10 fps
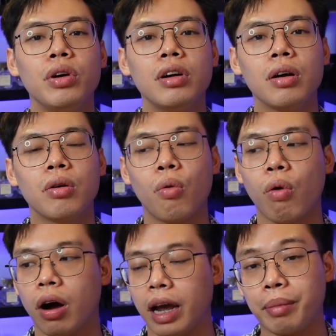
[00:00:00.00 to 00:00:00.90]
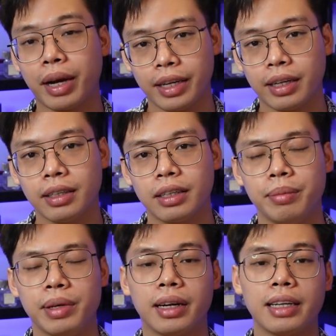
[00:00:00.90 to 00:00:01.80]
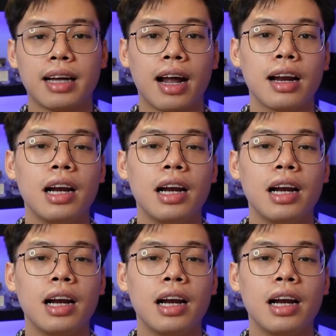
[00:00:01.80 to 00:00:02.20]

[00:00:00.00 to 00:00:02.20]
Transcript: mùi hương của em này nhá thì mình đánh giá